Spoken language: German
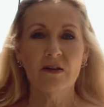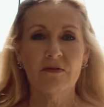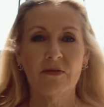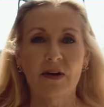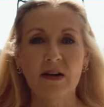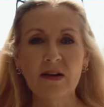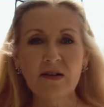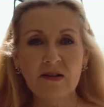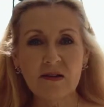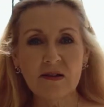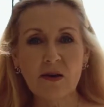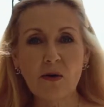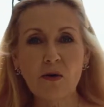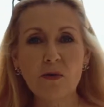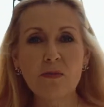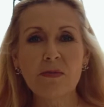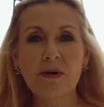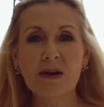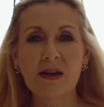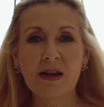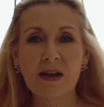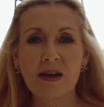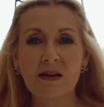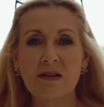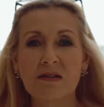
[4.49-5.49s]
wenn es darum
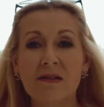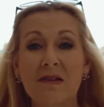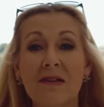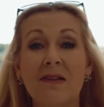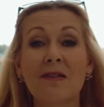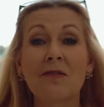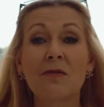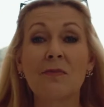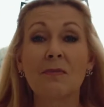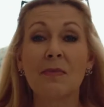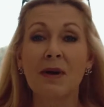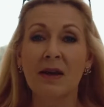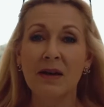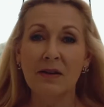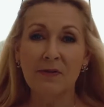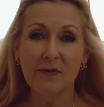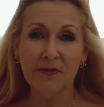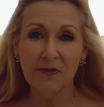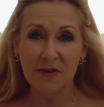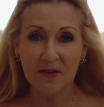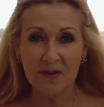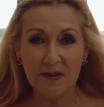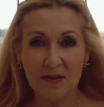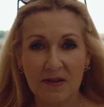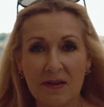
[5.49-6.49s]
geht, zu
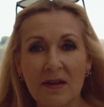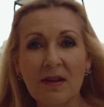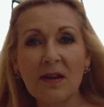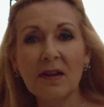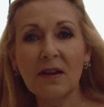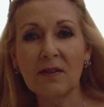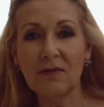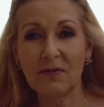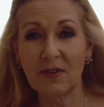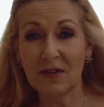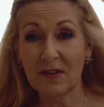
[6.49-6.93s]
manifestieren,